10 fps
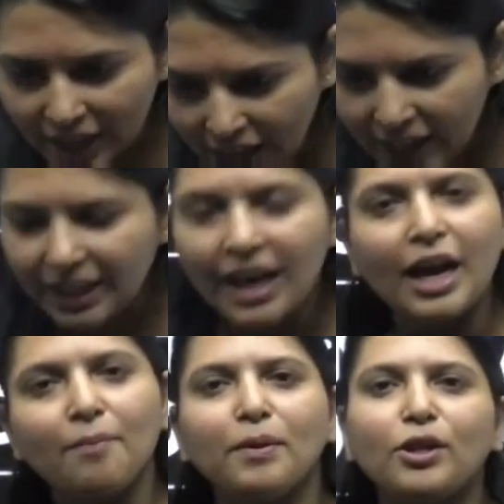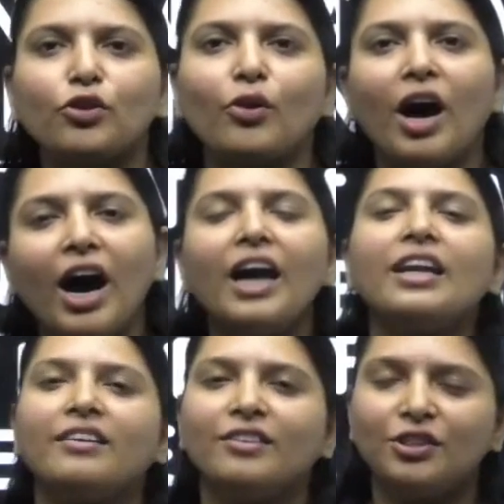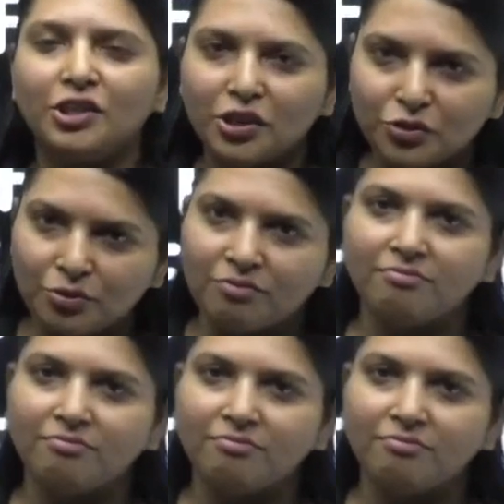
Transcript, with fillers: लगातार आपके त्योहार ये जो